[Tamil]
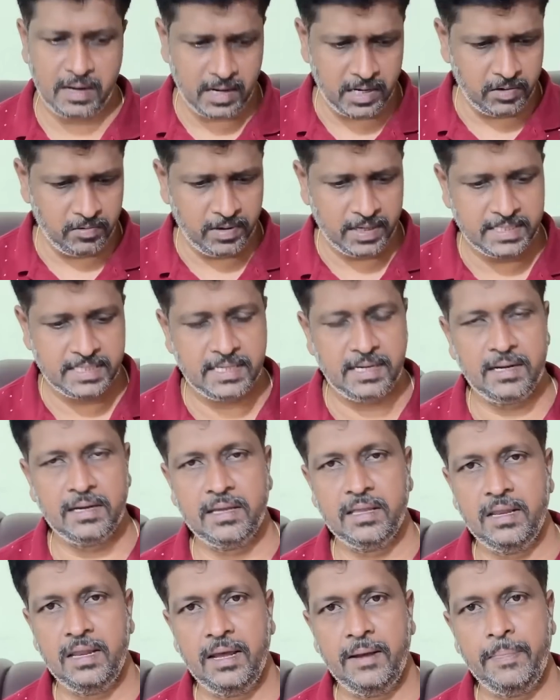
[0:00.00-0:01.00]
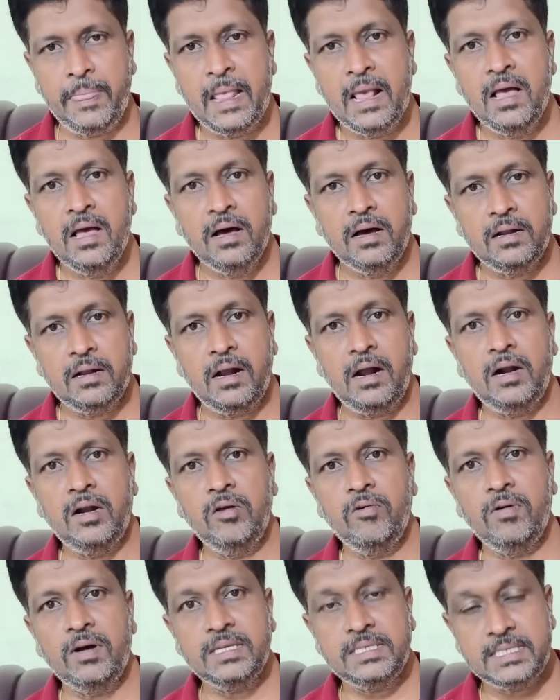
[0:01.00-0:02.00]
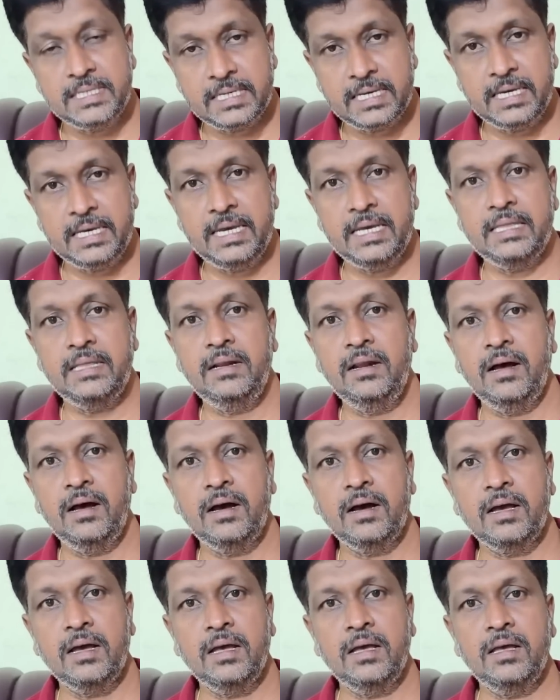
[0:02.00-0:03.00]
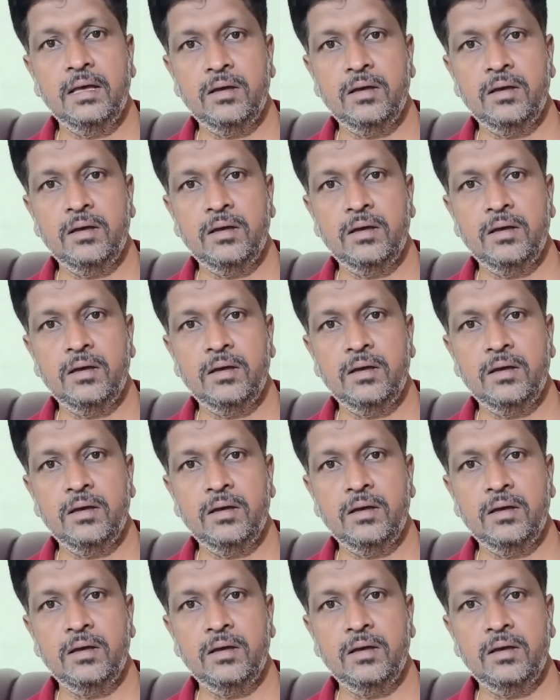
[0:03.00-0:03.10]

இராணுவ ஆட்சி நடக்குது இல்லையா இராணுவ ஆட்சிக்கு எதிராக